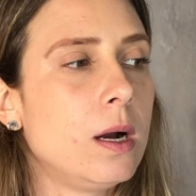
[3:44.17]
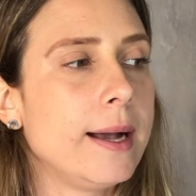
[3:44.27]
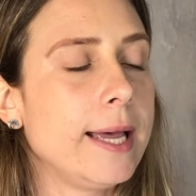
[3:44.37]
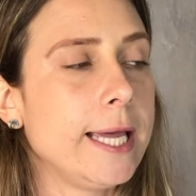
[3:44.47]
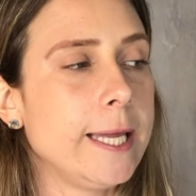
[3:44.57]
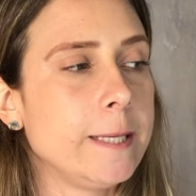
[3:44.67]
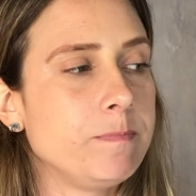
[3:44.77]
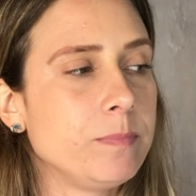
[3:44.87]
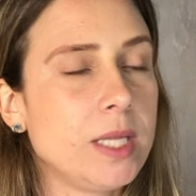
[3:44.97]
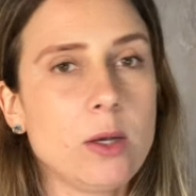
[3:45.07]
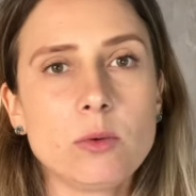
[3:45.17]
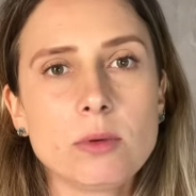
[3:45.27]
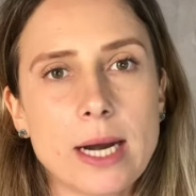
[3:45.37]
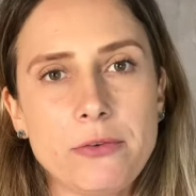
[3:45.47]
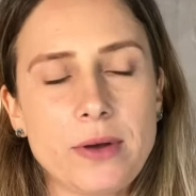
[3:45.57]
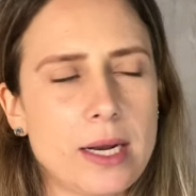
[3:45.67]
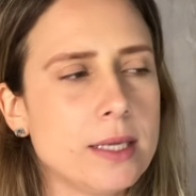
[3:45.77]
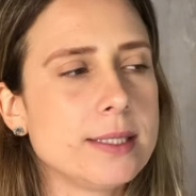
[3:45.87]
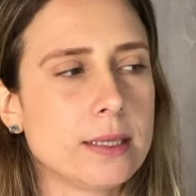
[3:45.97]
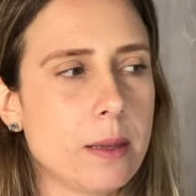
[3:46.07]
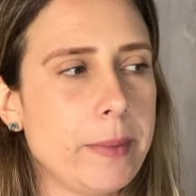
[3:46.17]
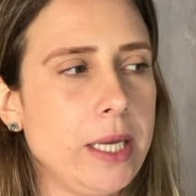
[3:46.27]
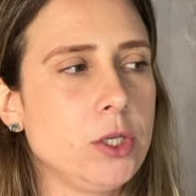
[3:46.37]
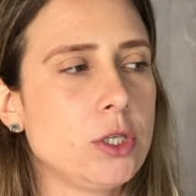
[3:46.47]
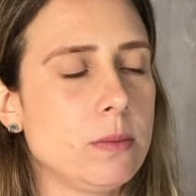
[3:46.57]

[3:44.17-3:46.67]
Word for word: É, nenhum lugar fala exatamente,